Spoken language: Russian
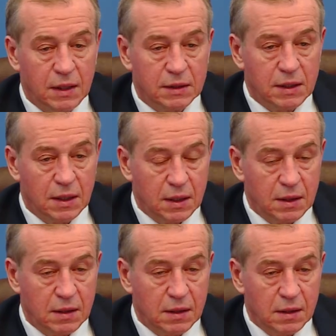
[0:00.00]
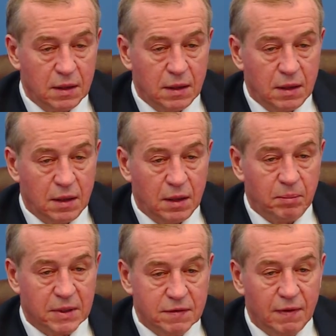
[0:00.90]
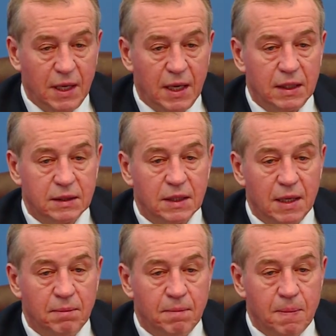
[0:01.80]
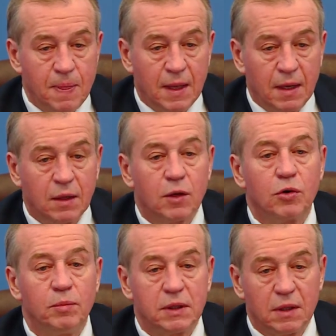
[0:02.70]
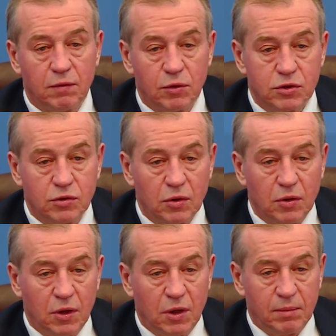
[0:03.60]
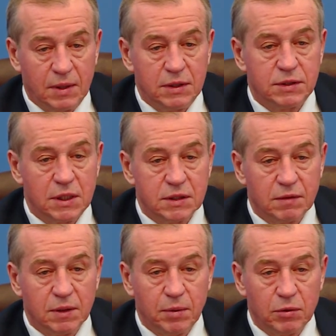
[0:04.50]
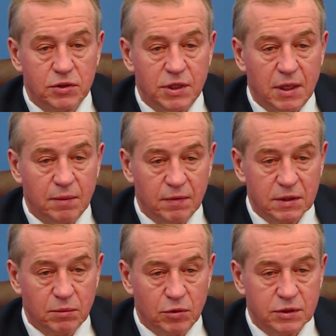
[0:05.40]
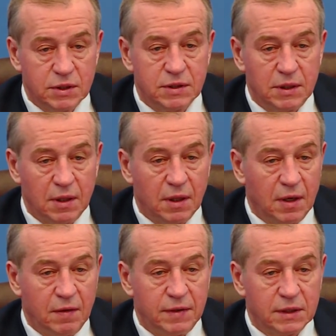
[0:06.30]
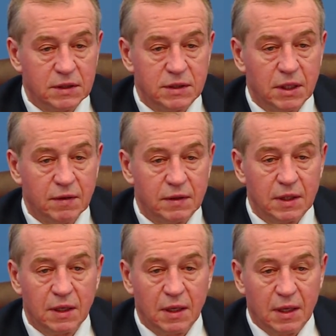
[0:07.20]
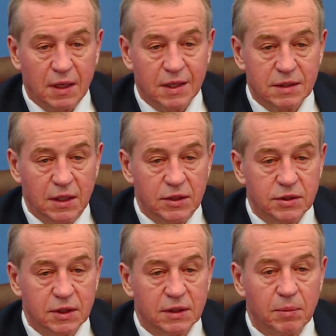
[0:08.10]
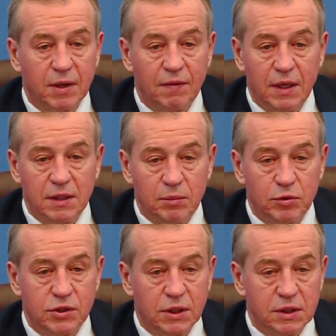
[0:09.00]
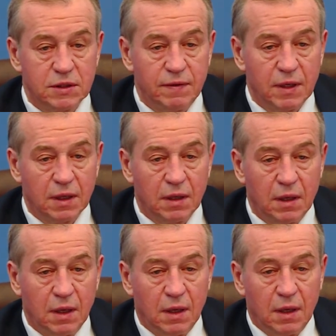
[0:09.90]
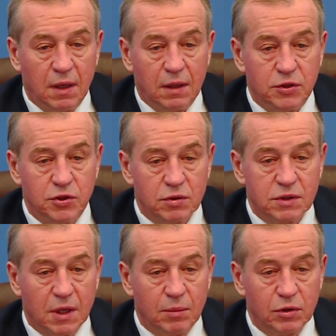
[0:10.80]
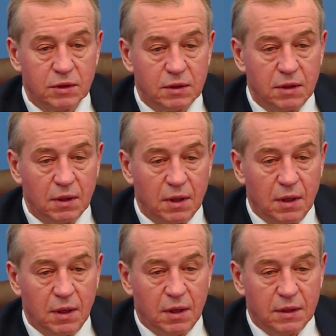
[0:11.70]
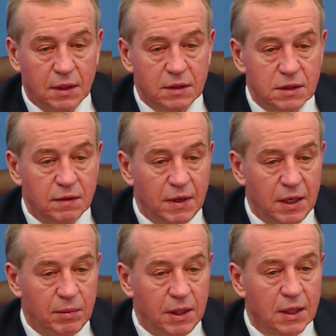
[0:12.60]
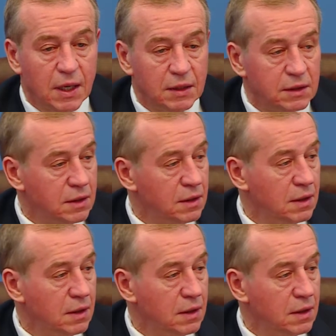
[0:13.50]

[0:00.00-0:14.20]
Это э, позволяет нам, кроме того, что мы, естественно, получаем возможности финансирования различных направлений бюджетной сферы, еще заработать Э, так называемый грант